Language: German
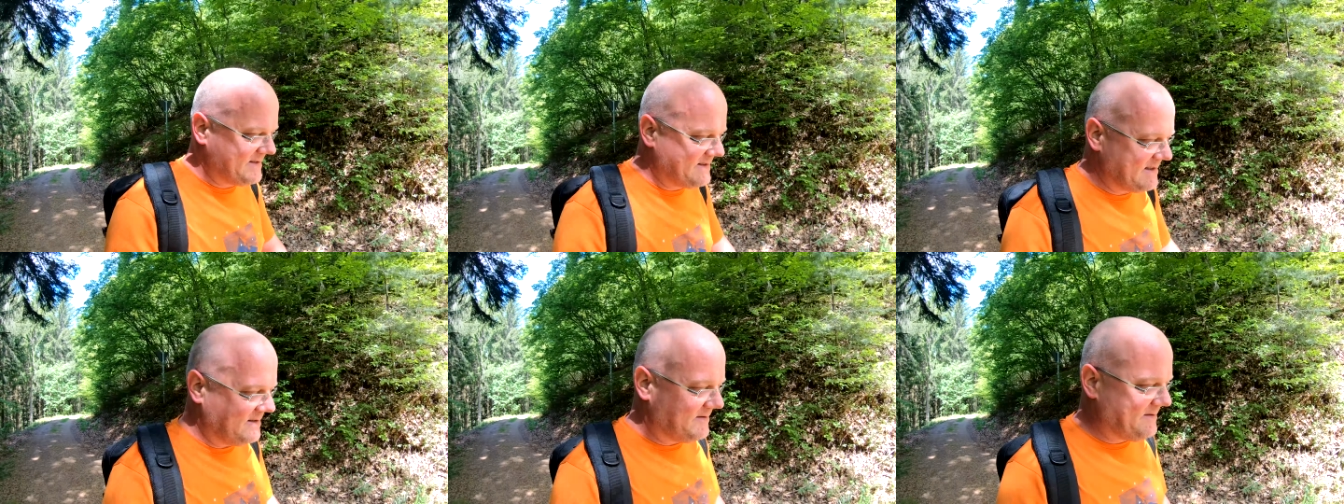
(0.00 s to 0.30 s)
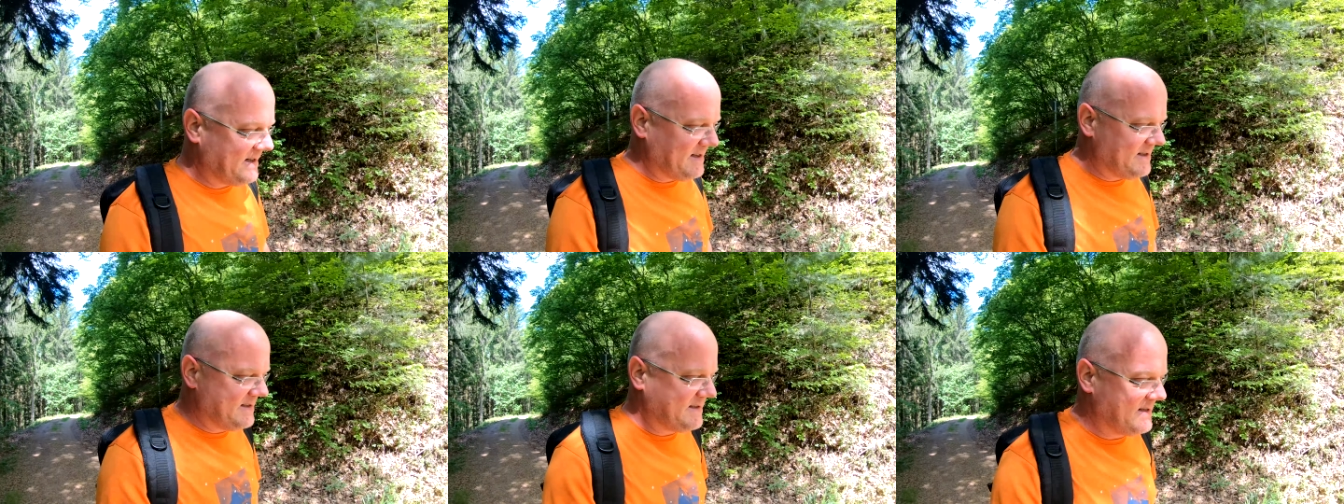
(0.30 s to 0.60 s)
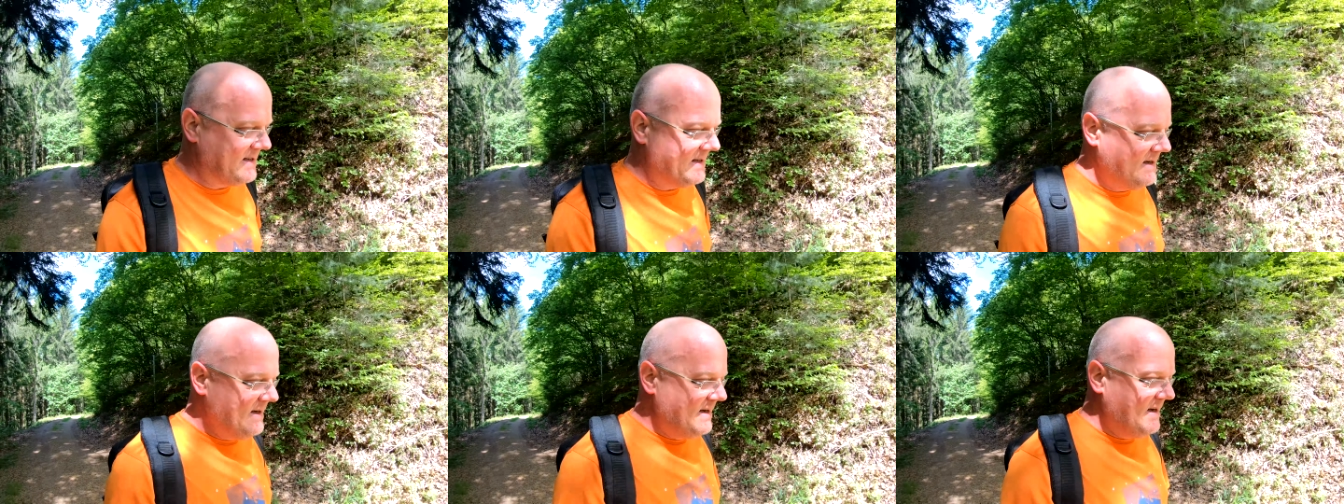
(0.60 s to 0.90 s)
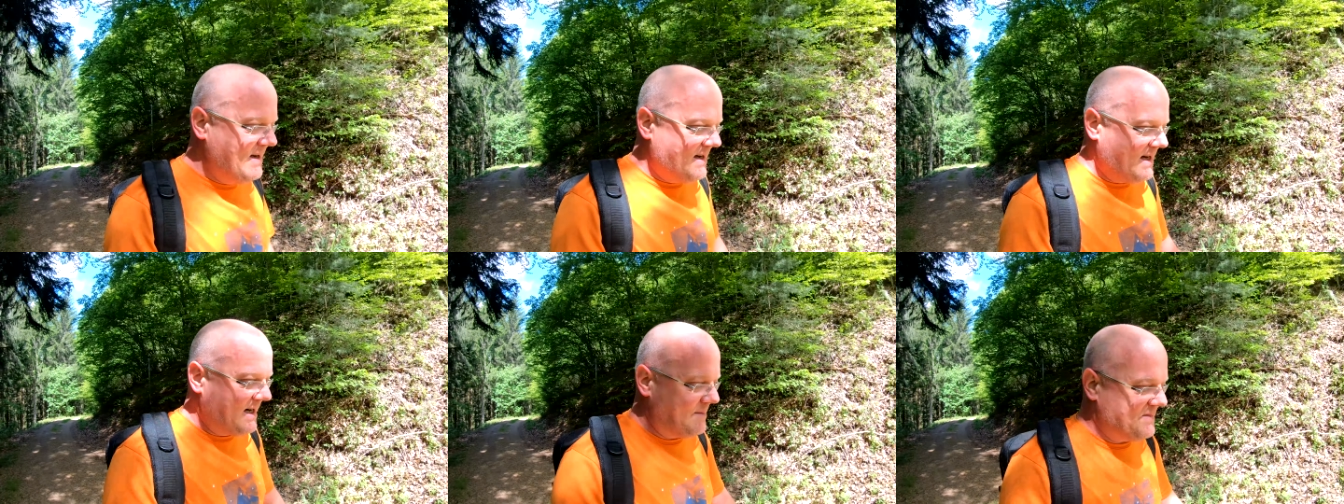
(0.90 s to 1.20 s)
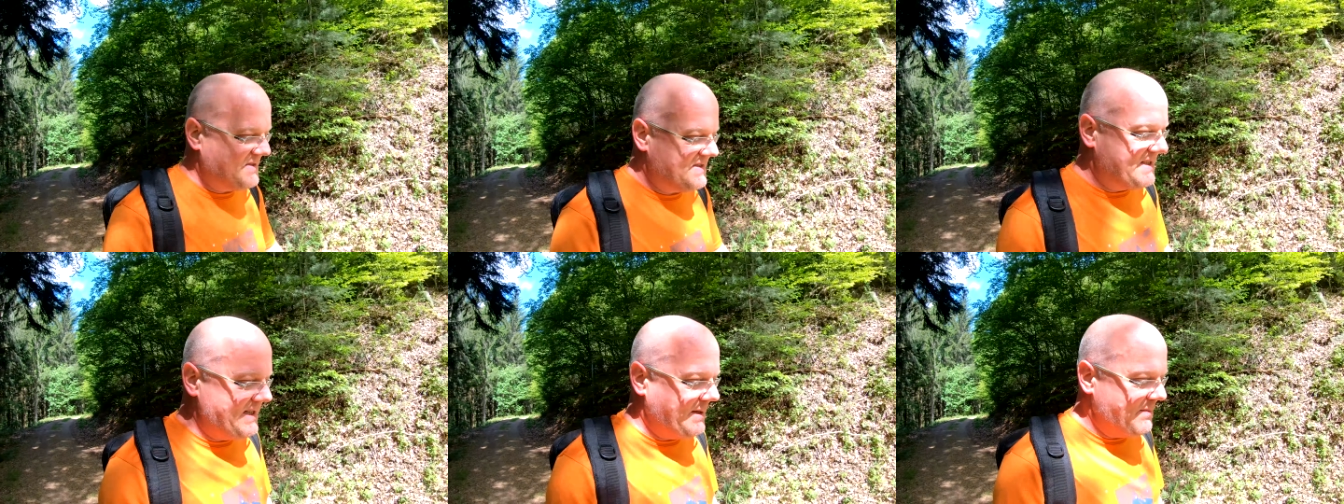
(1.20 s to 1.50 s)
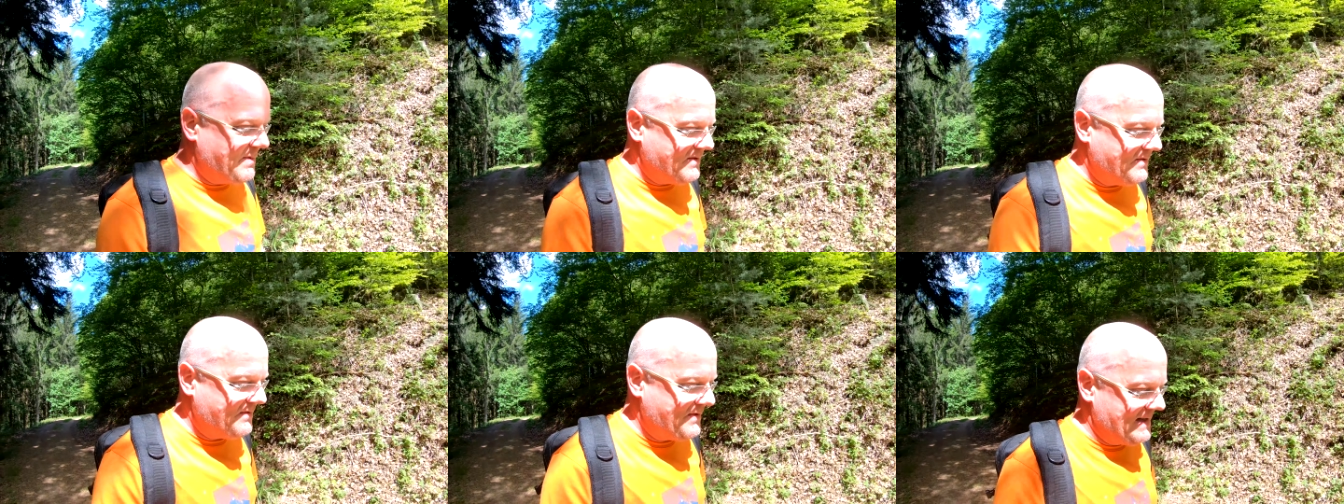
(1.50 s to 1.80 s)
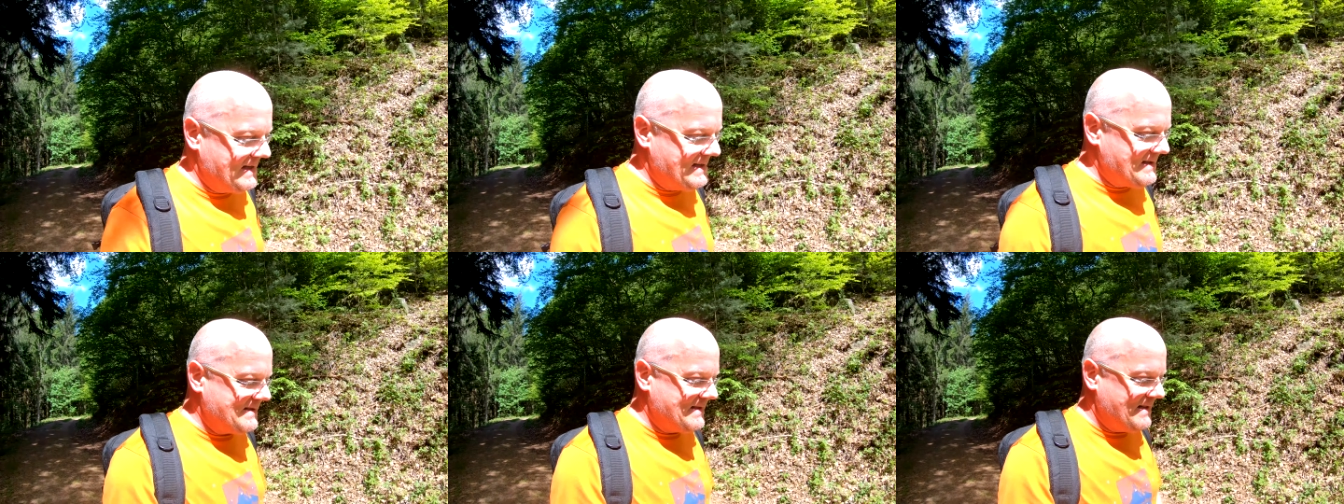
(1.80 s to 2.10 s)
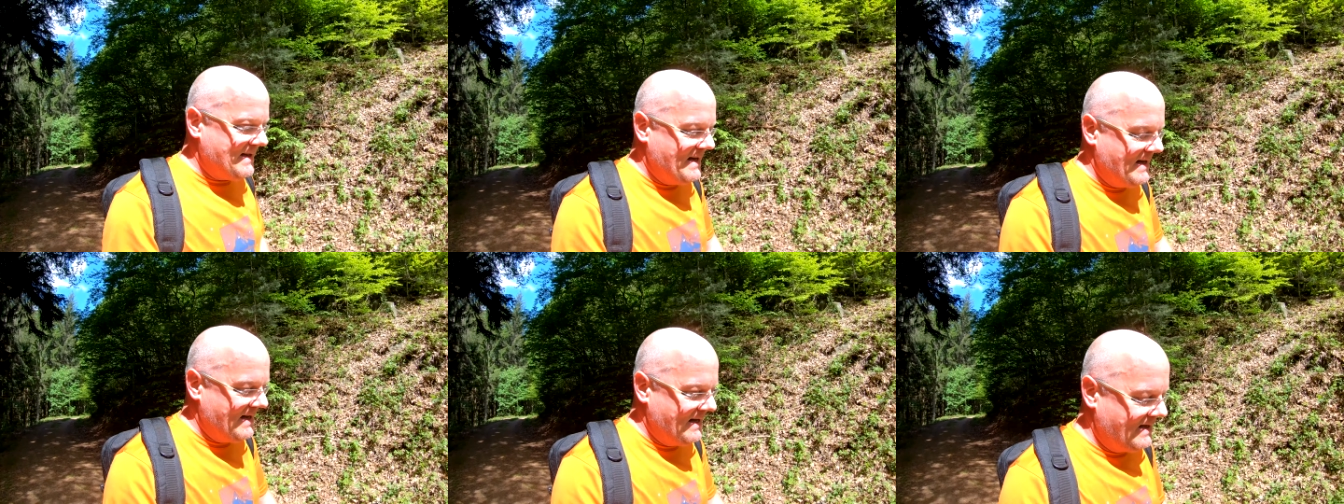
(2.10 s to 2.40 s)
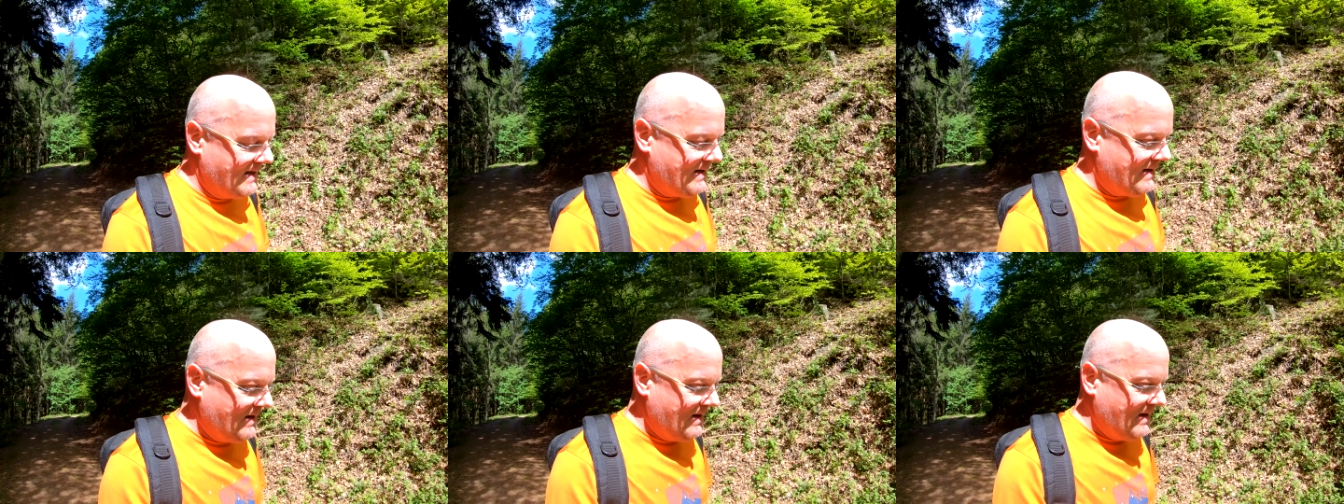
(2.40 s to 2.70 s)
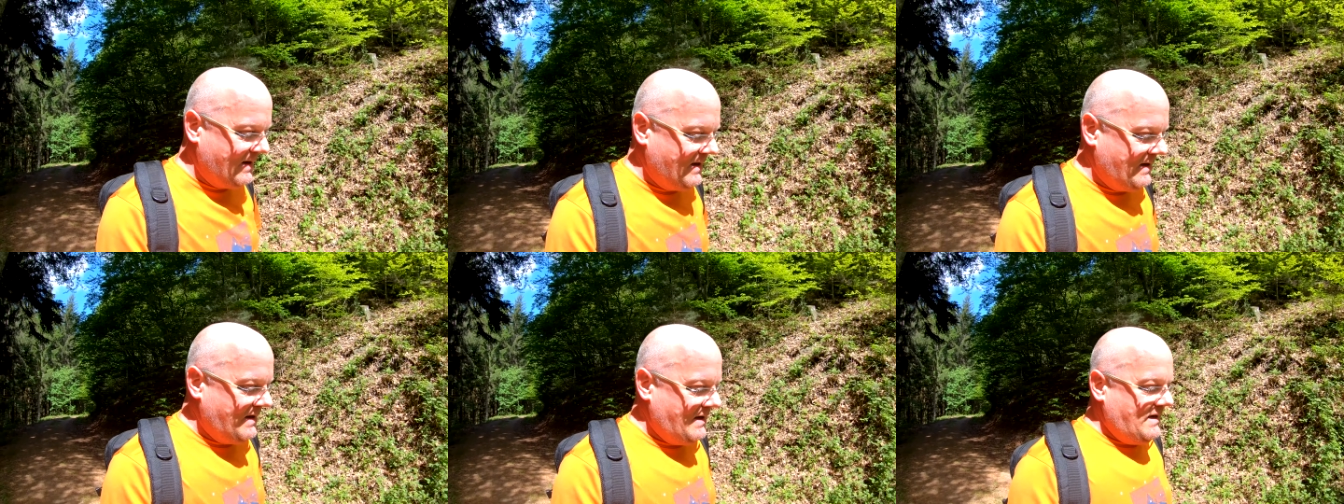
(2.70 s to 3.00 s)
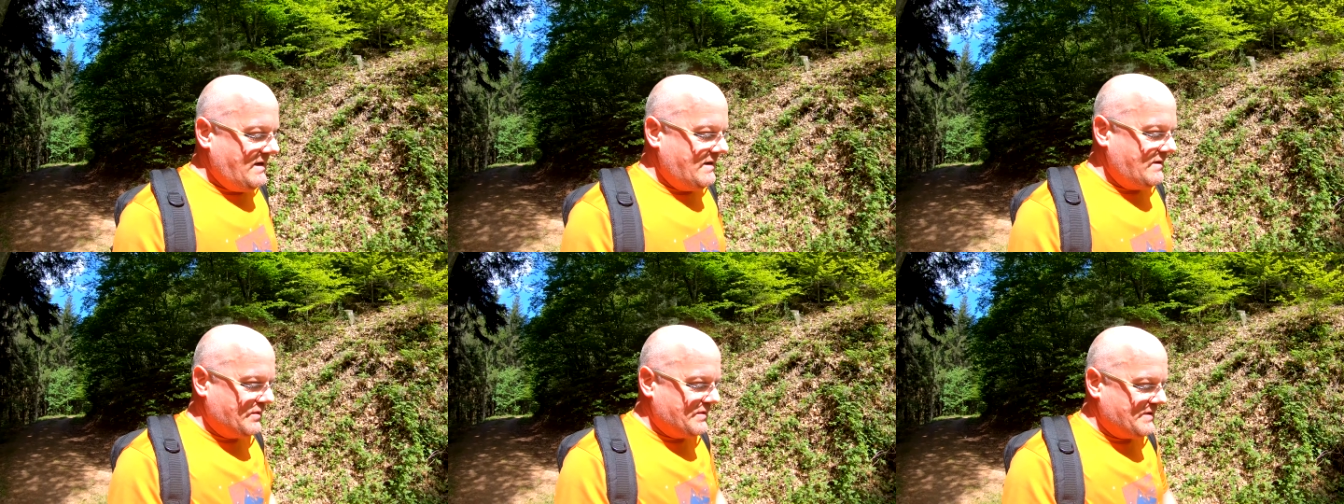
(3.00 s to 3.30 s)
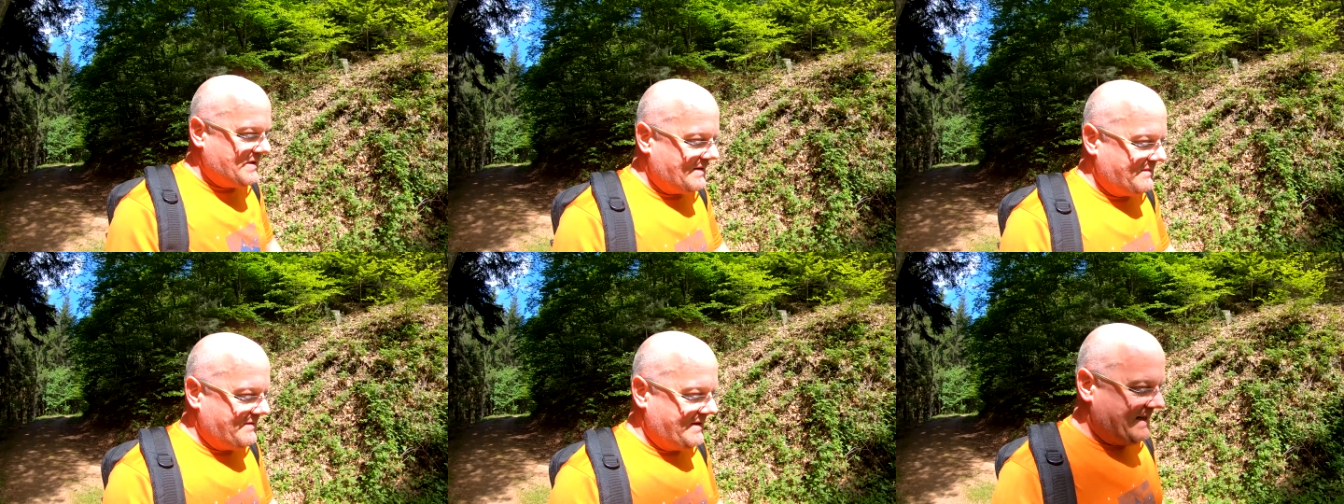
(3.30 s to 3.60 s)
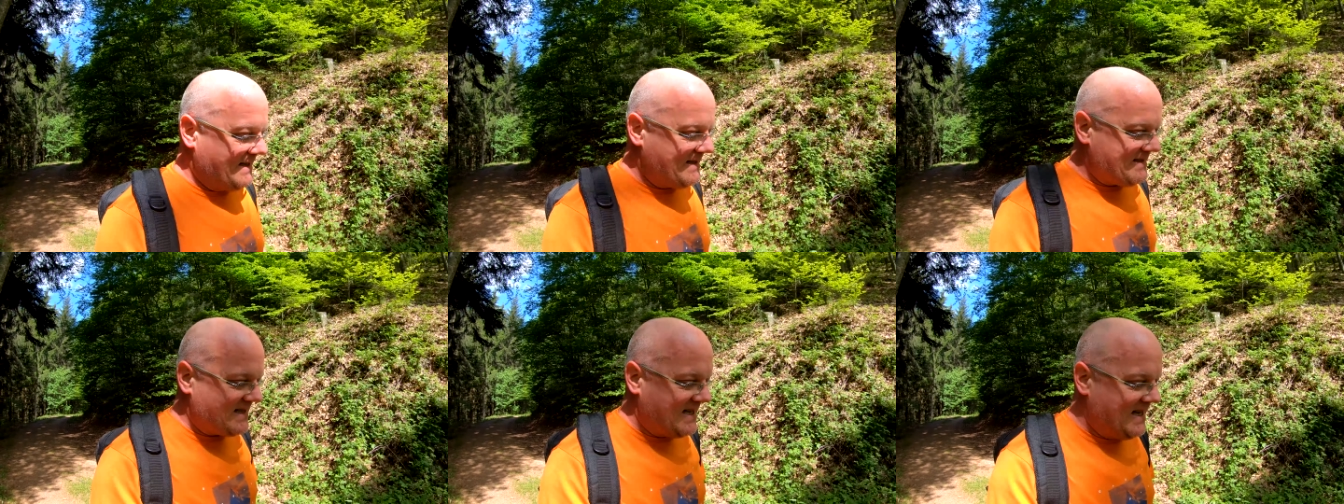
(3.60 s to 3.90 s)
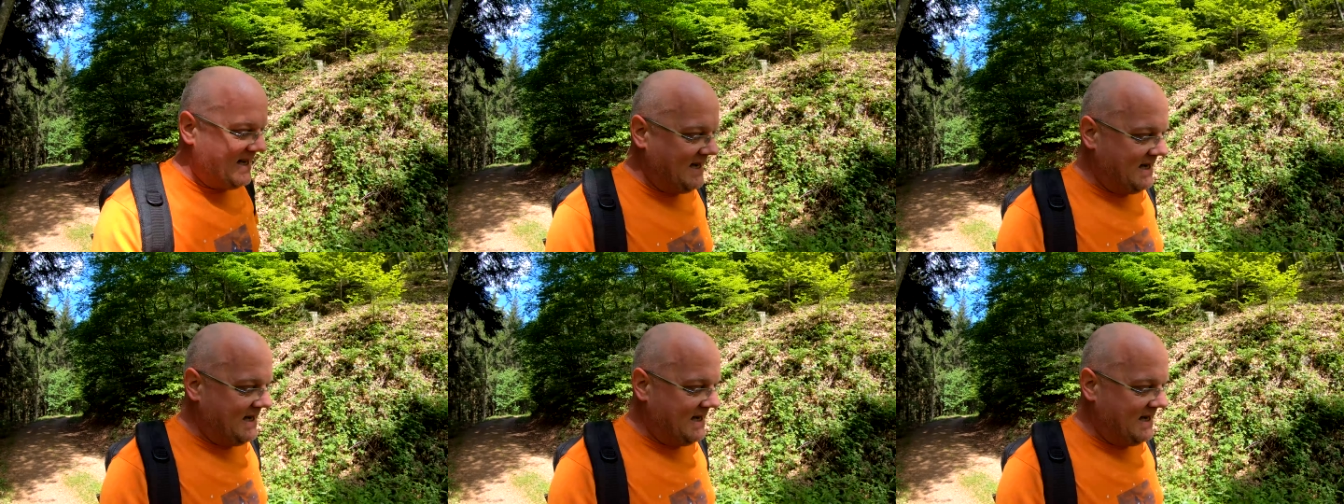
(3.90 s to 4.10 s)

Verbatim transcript: Da war ich am Siebenfelsen unterwegs.